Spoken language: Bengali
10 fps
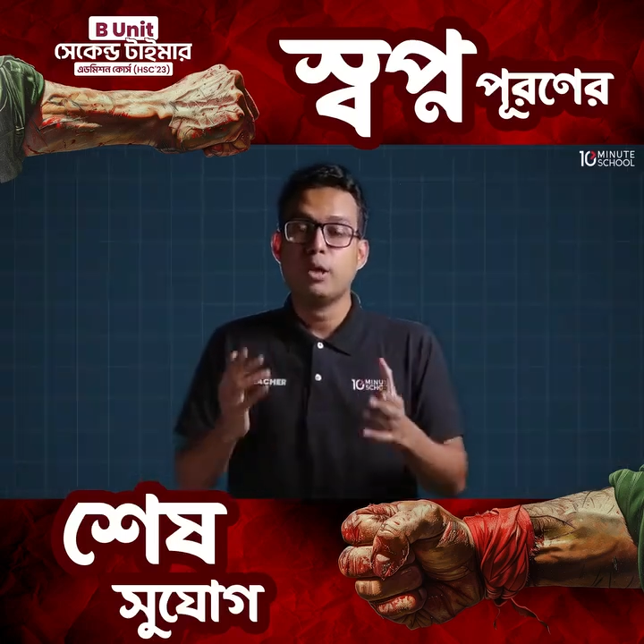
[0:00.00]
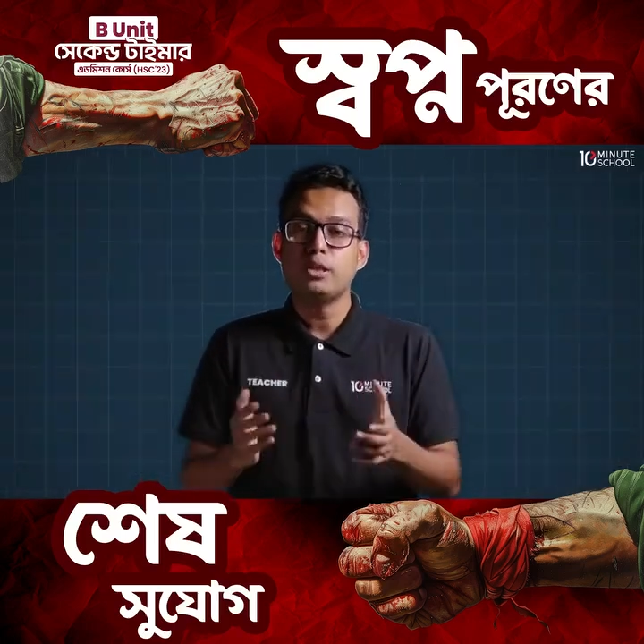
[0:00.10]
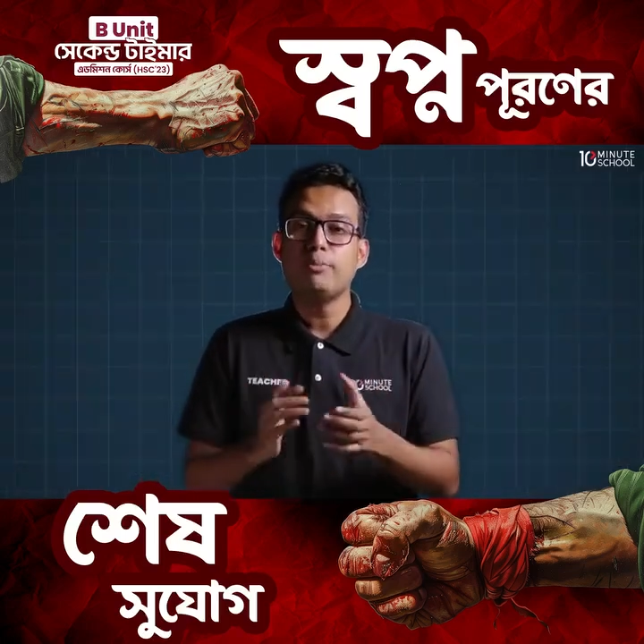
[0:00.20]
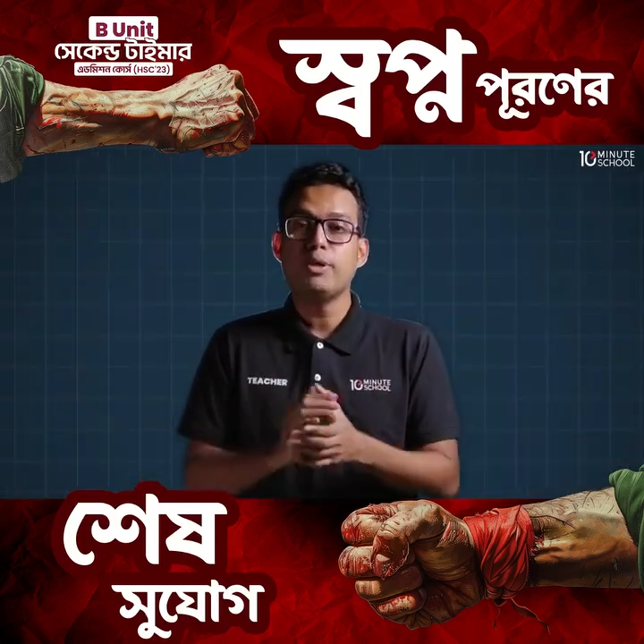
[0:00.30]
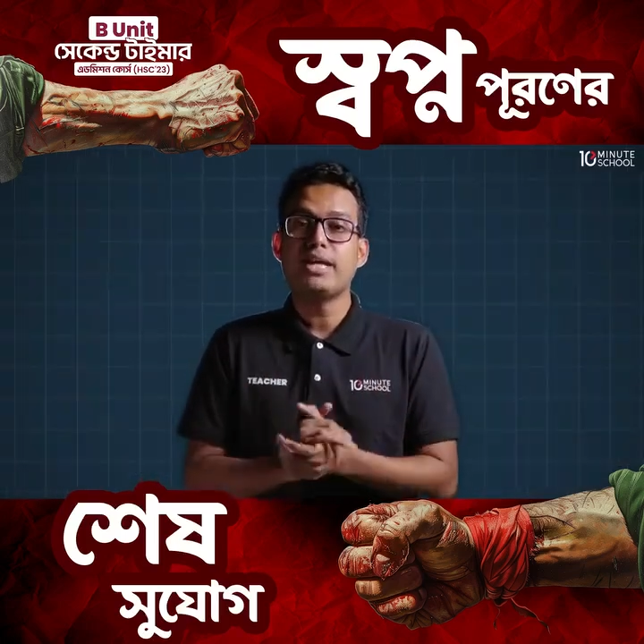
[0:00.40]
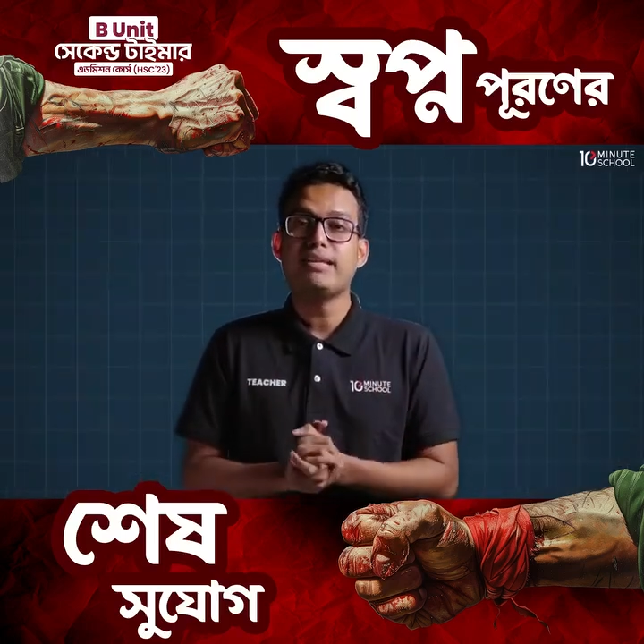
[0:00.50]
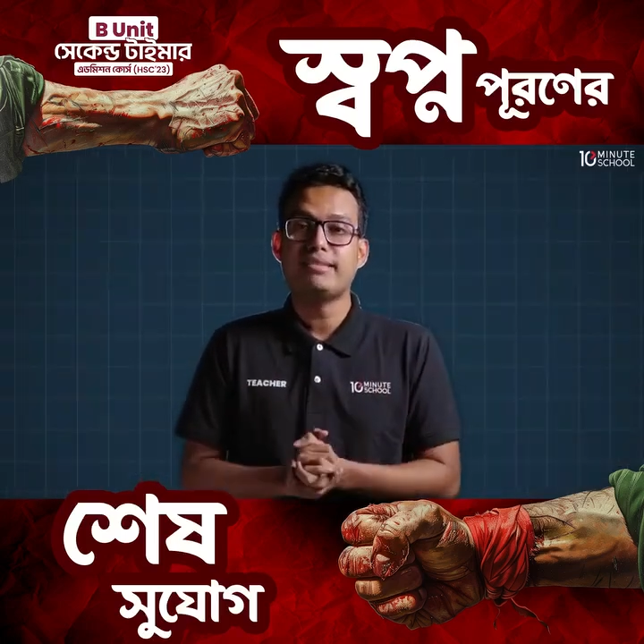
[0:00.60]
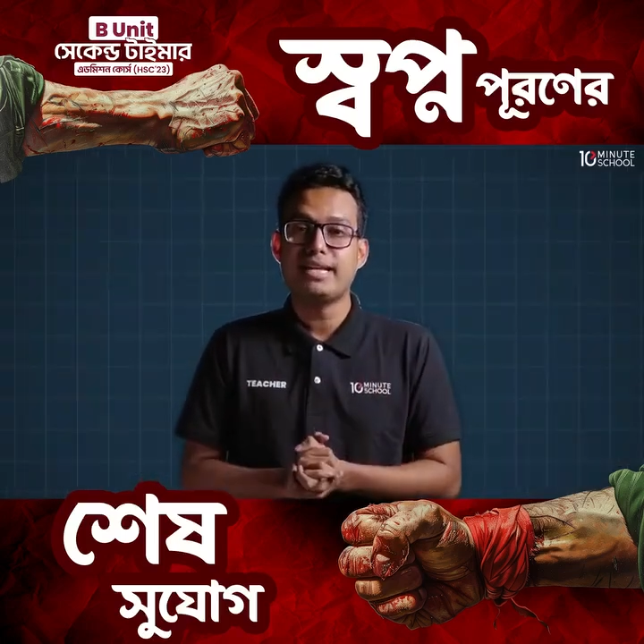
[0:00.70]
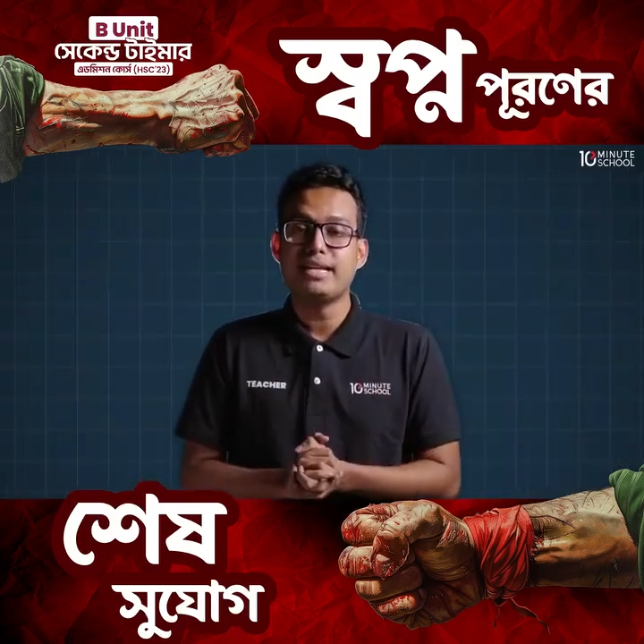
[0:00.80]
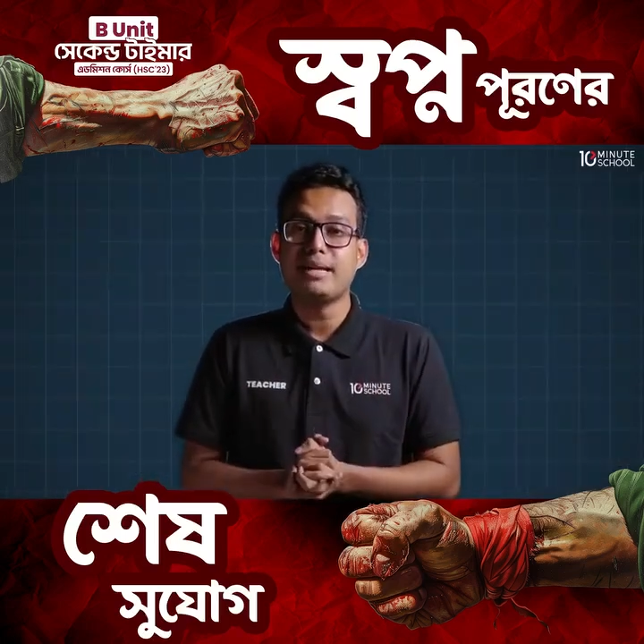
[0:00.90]
ভর্তি
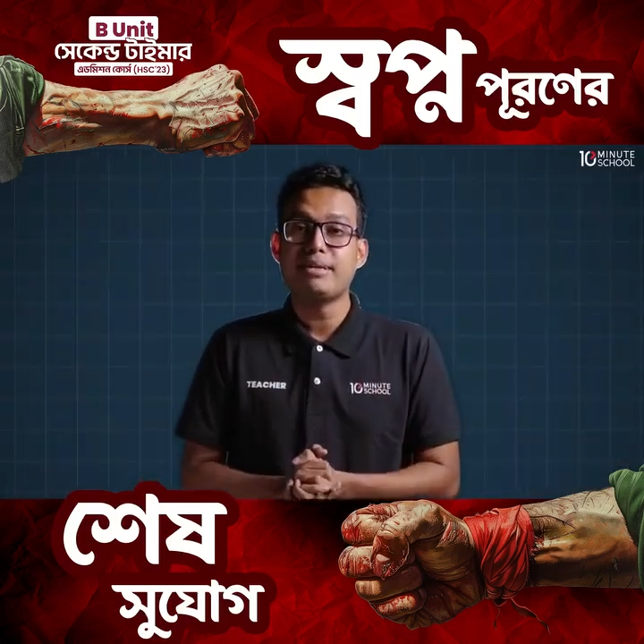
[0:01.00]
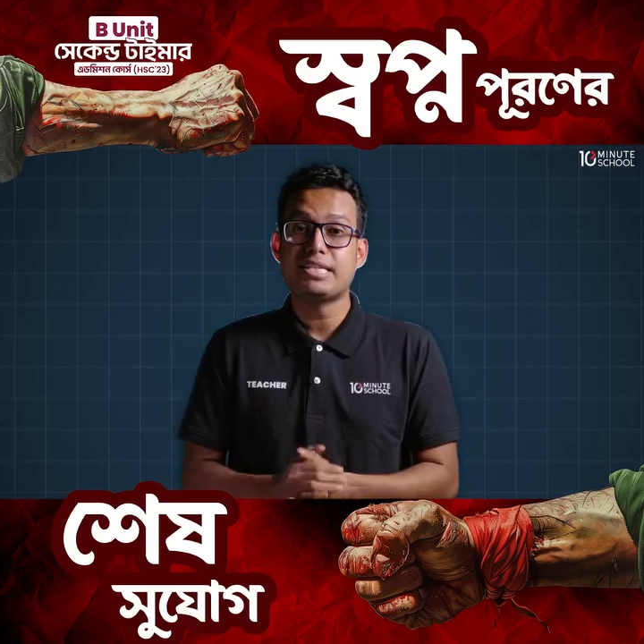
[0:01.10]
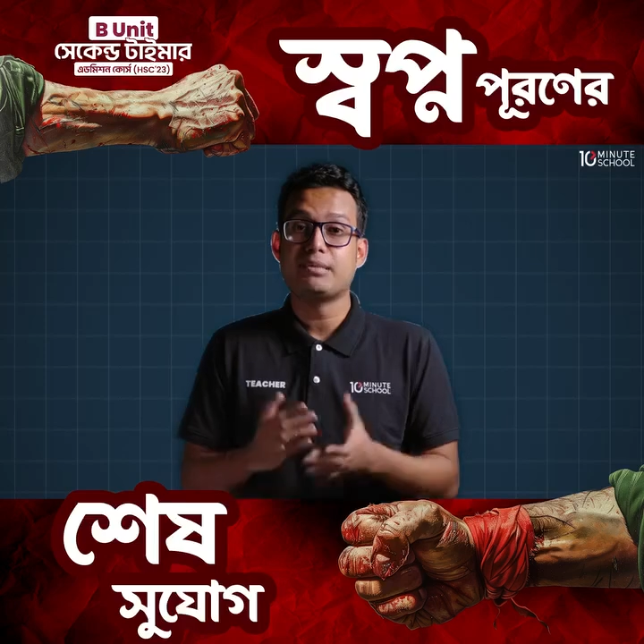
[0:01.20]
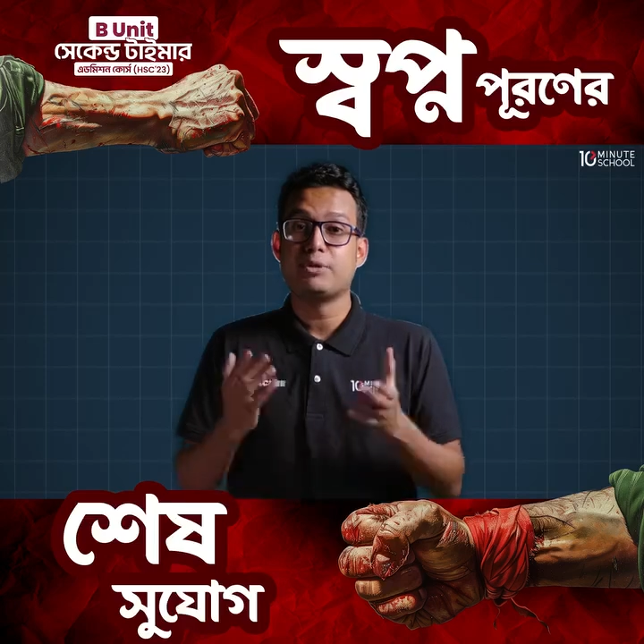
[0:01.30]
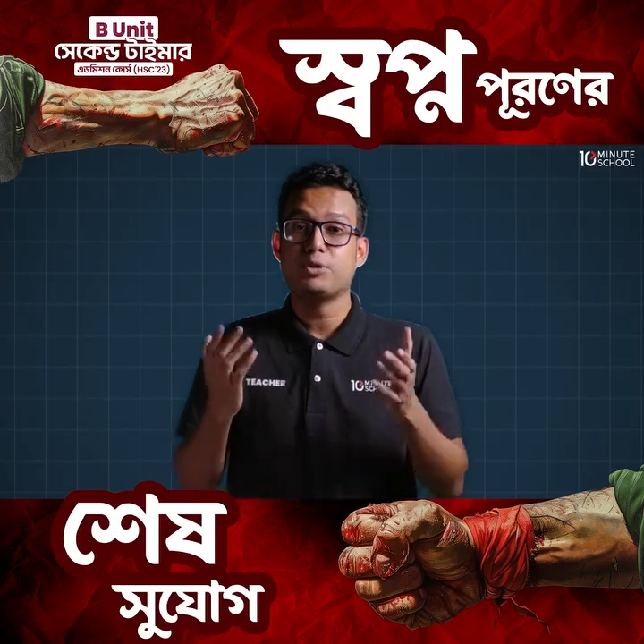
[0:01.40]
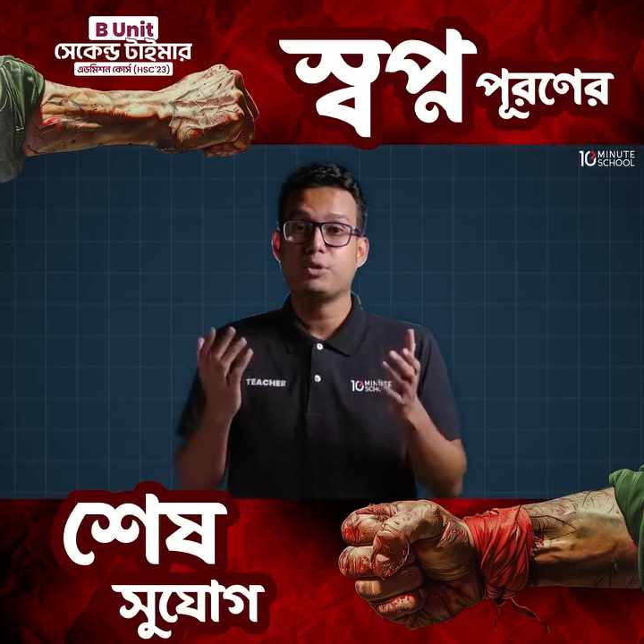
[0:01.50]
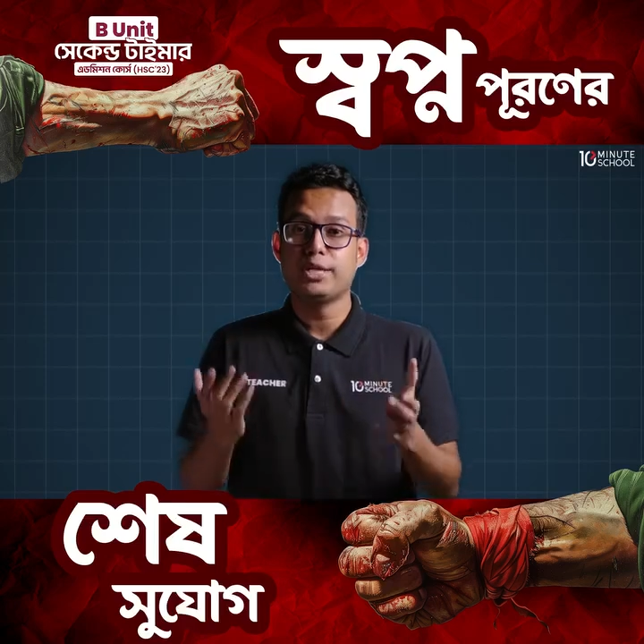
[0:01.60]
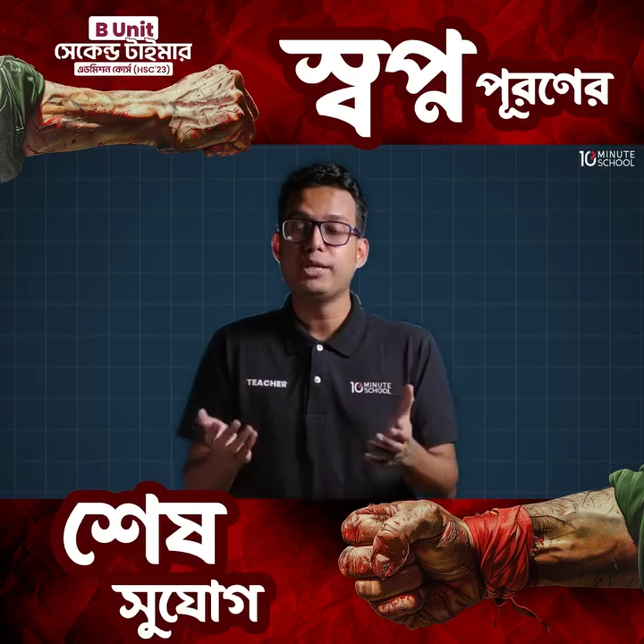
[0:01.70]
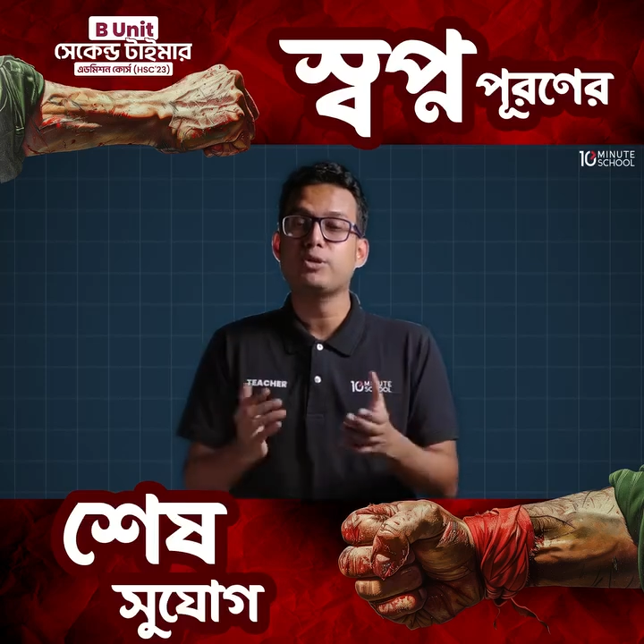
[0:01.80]
পরীক্ষায় সেকেন্ড টাইমে চান্স পাওয়ার জন্য